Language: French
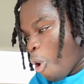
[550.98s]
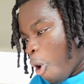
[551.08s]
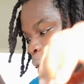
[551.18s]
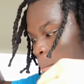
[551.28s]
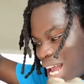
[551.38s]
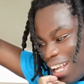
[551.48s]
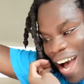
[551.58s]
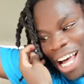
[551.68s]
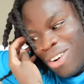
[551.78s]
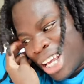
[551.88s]
Oh my
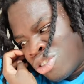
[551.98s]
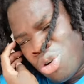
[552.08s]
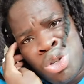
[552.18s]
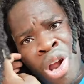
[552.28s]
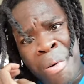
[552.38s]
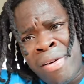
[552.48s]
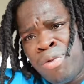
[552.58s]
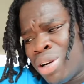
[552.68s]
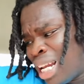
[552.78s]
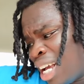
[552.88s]
god! Ok, je vais continuer un peu avec
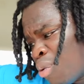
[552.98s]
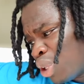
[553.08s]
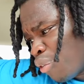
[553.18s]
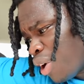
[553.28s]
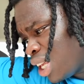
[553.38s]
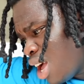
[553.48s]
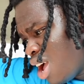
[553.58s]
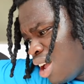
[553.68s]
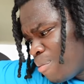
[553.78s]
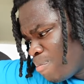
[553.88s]
vous là, les gars. What the fuck?
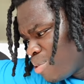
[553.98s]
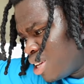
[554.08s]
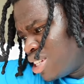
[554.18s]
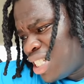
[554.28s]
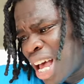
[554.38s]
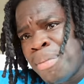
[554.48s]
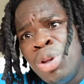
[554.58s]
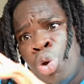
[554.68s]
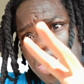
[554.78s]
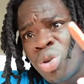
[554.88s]
Jamais
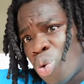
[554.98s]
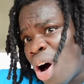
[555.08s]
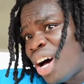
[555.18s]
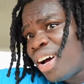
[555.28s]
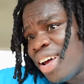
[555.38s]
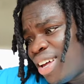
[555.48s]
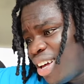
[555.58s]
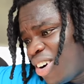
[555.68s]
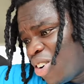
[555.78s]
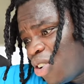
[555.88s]
203
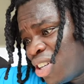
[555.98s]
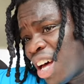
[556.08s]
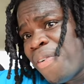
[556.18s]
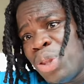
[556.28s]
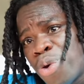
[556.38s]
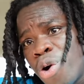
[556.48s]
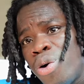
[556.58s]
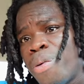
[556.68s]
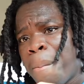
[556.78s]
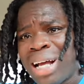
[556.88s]
On a fait deux,
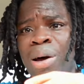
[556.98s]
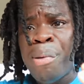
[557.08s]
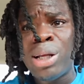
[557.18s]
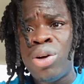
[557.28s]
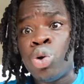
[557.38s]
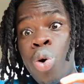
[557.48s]
perdant, perdant.